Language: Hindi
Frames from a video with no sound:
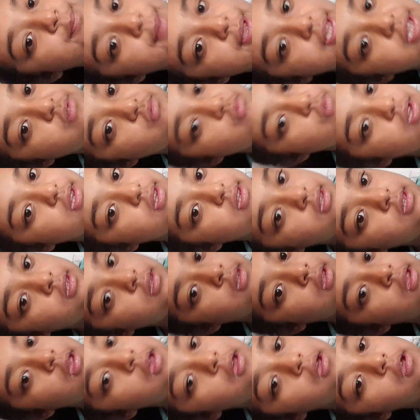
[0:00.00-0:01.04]
बेस्ट फ्रेंड्स
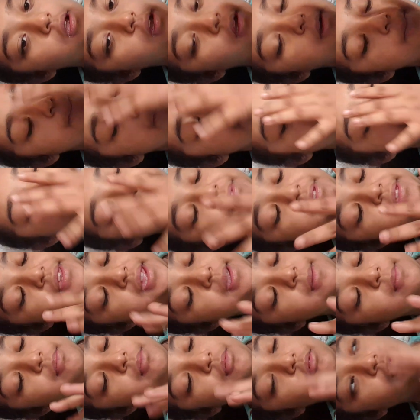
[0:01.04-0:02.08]
दे
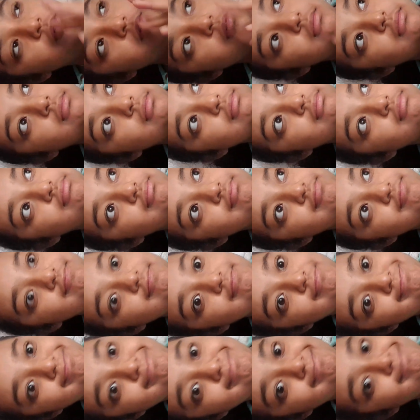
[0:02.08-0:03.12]
बोथ
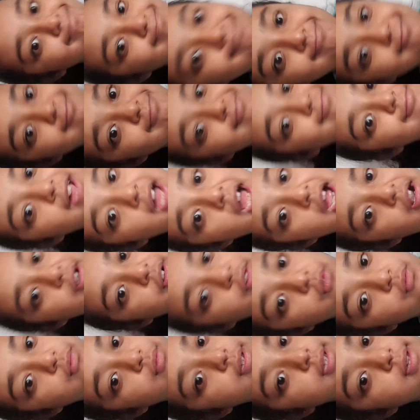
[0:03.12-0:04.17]
आर
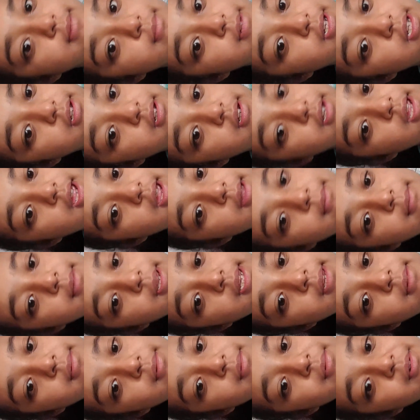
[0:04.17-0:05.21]
टू सिमिलर मेरी
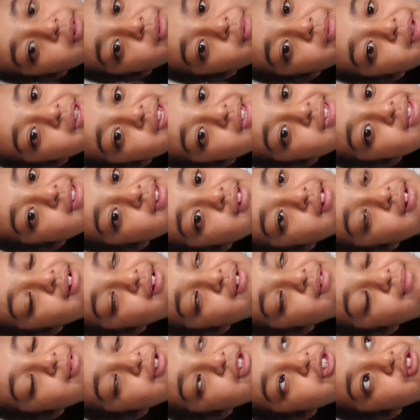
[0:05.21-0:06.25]
मम्मी को ऐसे और
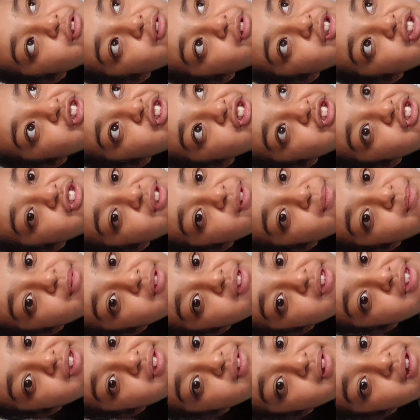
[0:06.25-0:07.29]
बच्चों वाली चीज़ें
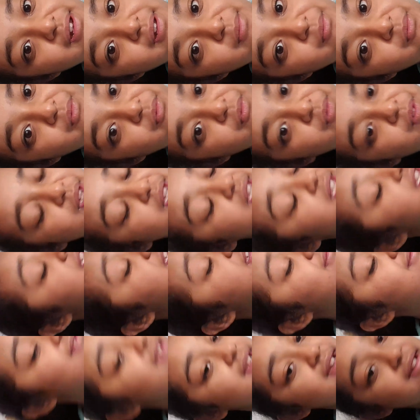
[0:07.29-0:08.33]
प्रिंसेस वाली मूवीज
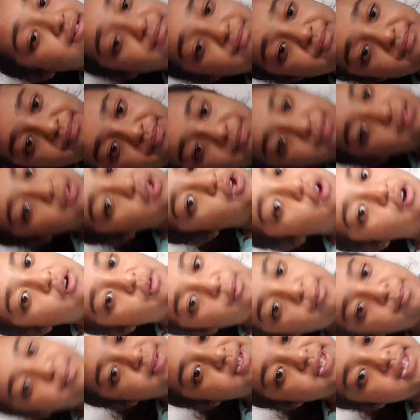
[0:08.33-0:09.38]
से
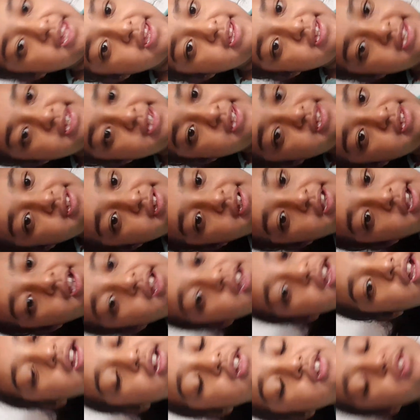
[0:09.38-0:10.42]
सेस्ट
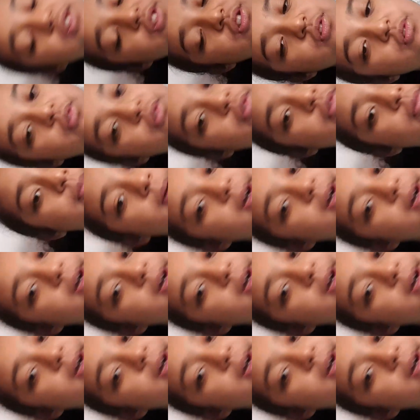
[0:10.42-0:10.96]
सो so,